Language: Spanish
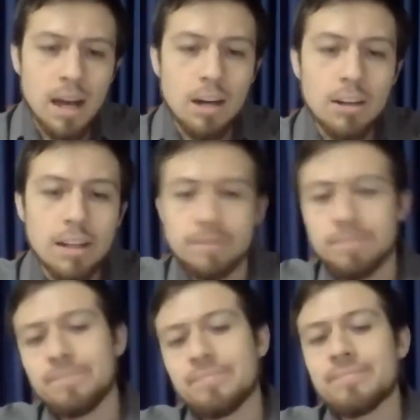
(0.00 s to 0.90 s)
Ahora,
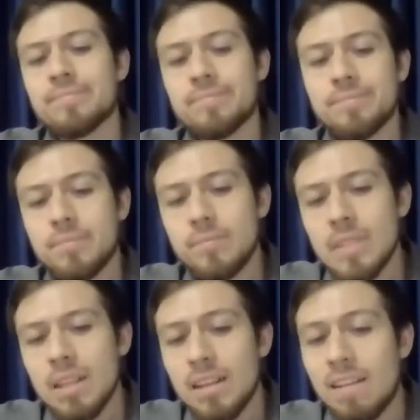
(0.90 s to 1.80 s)

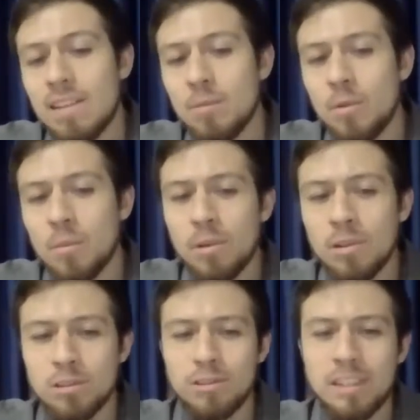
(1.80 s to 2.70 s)
hablemos un
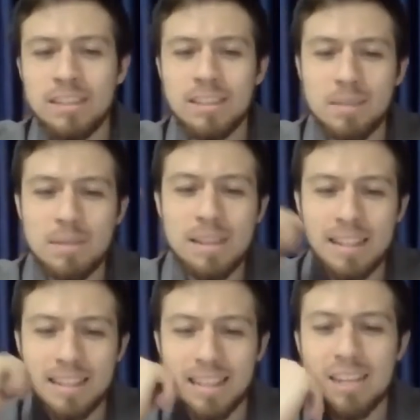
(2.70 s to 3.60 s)
poco sobre este tema del
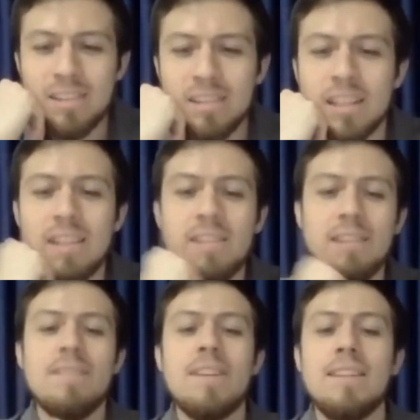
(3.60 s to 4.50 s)
engaño, que la
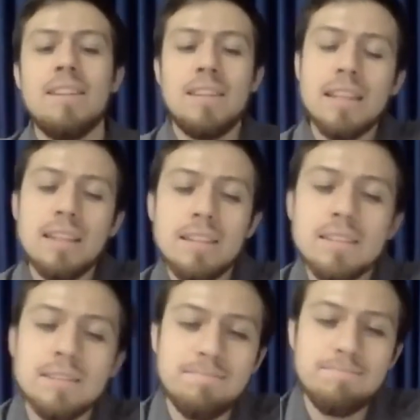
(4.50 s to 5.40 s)
verdad es
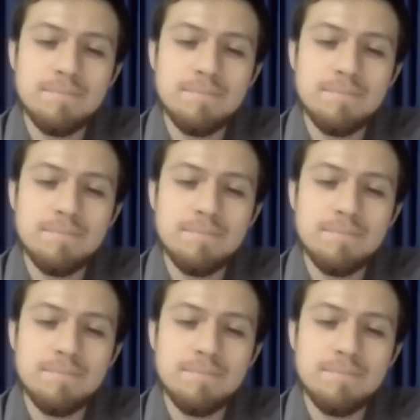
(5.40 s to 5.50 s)
bastante